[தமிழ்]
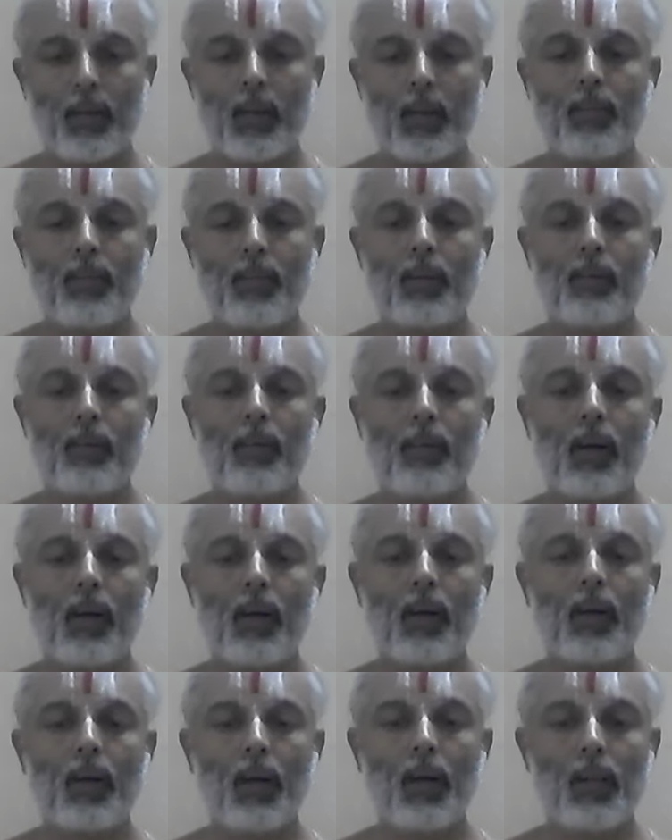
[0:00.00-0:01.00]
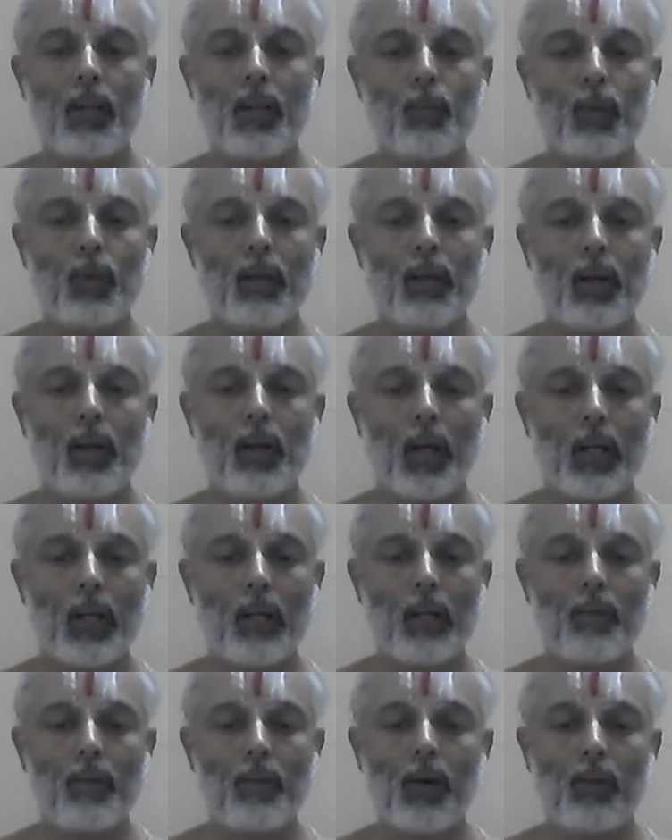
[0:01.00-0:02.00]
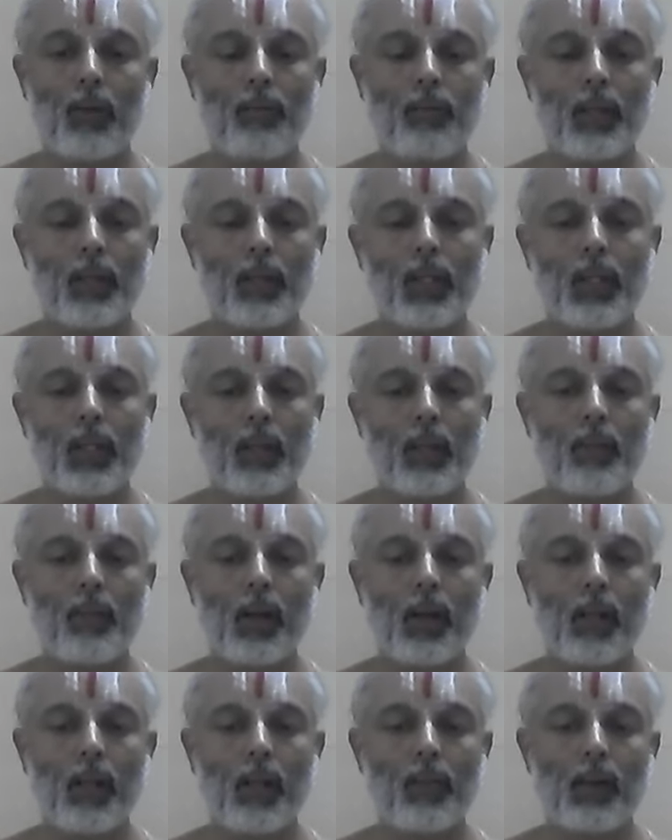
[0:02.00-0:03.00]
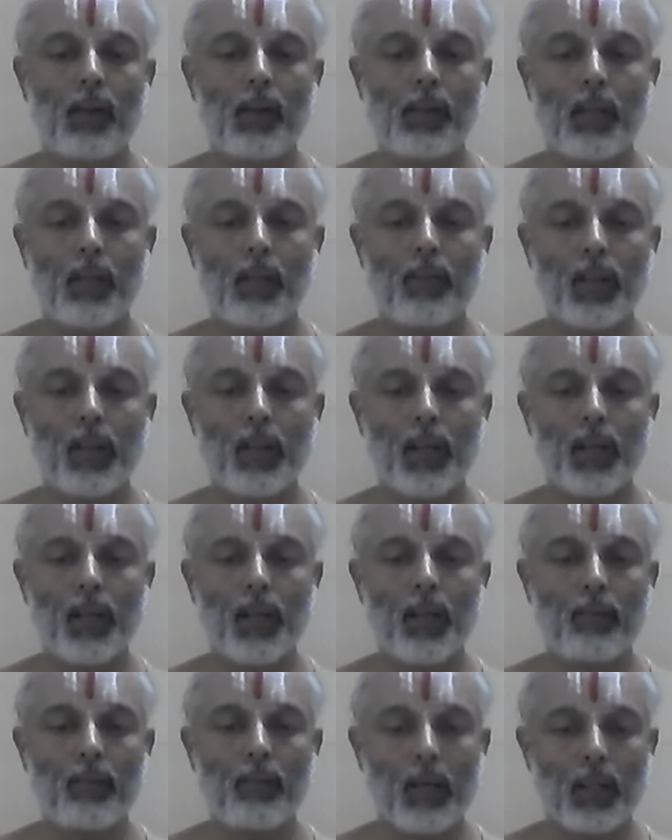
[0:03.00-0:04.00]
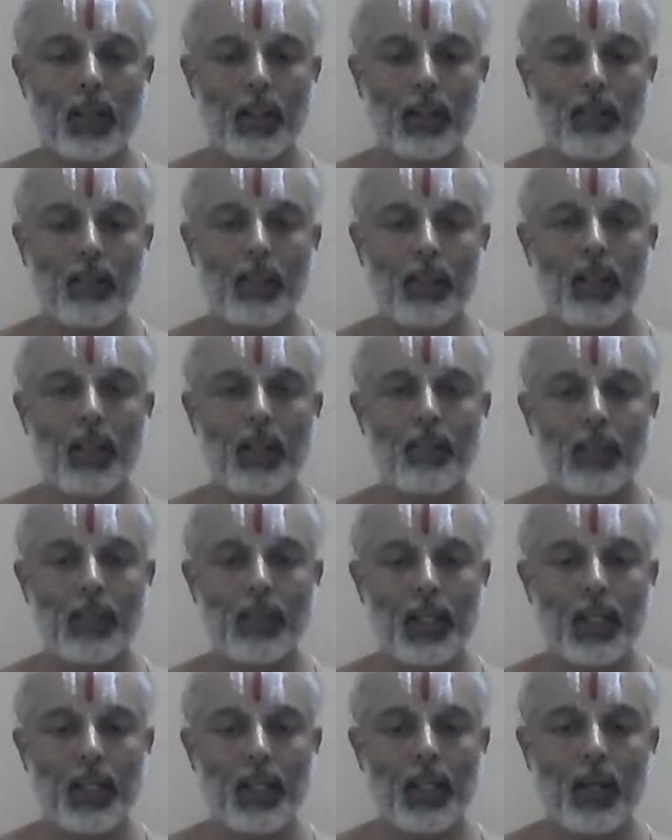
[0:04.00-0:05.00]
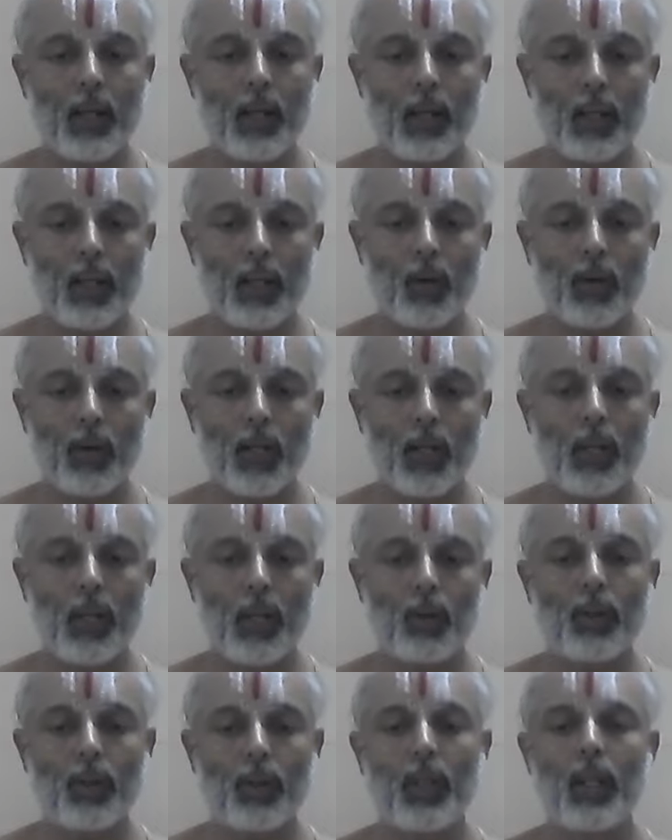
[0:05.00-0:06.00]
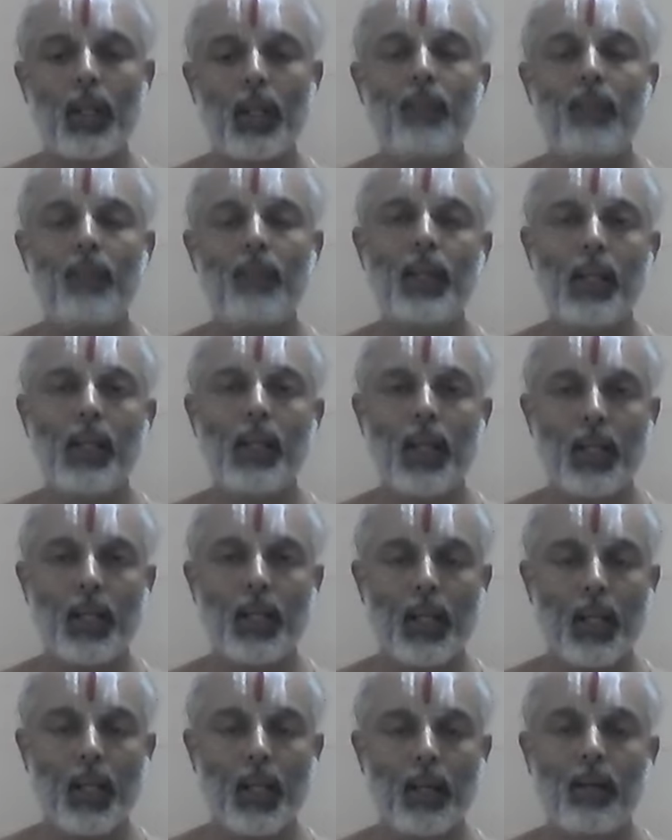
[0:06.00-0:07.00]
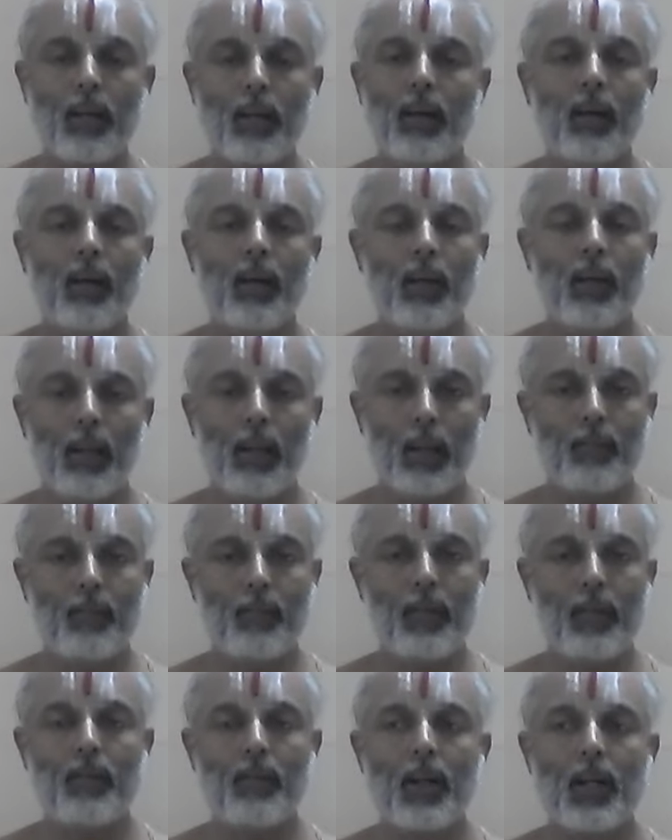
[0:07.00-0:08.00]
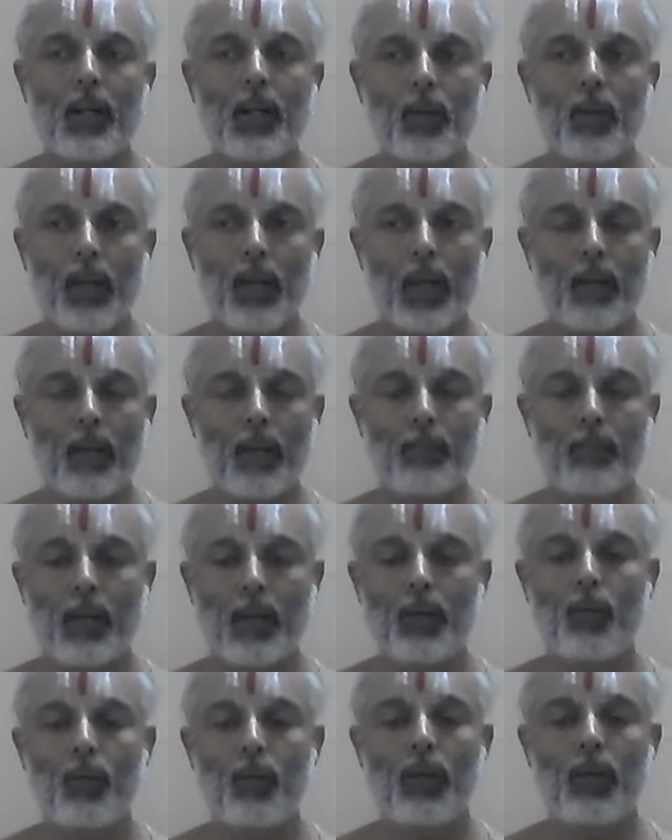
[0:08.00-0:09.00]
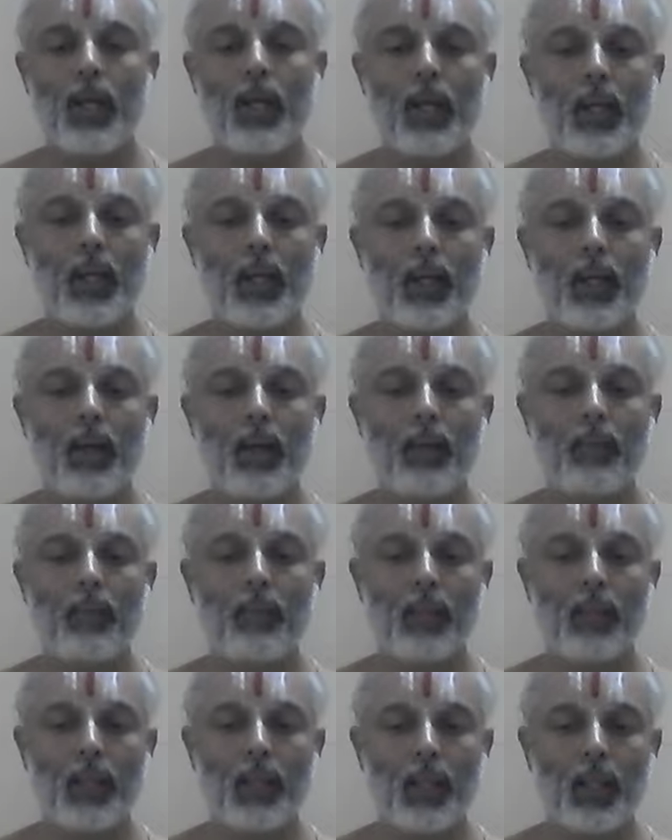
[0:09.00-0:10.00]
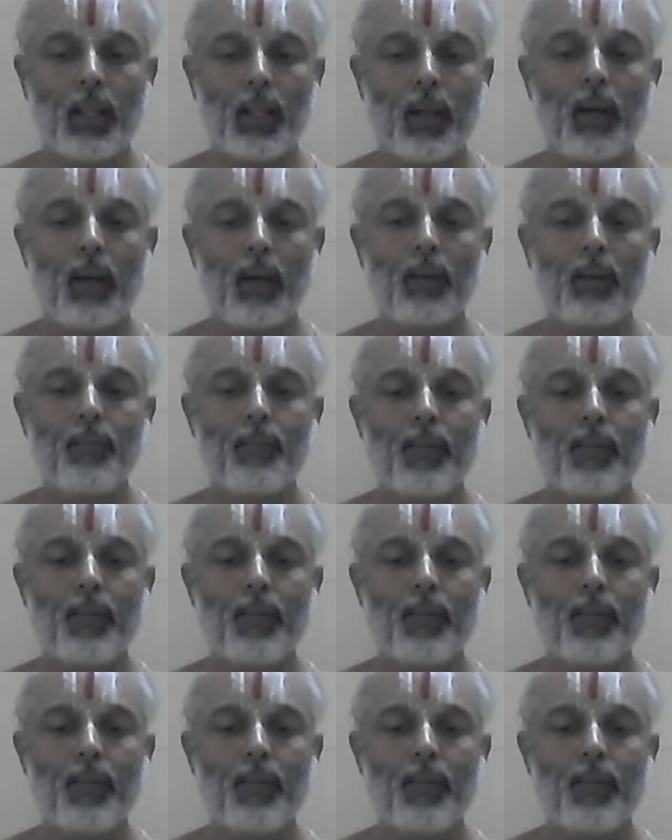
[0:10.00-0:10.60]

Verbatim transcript: கஞ்சன்மாள கண்டு முன் அண்டமாளும் மதியினை மாலை வாழ்த்தி வணங்கியன் மனத்து வந்த விதியினை கண்டு கொண்ட தொண்டனின் விடுகிலேனே எம்பெருமான் என்னுடைய மனதுக்குள்ளே வந்து இருக்கிறான்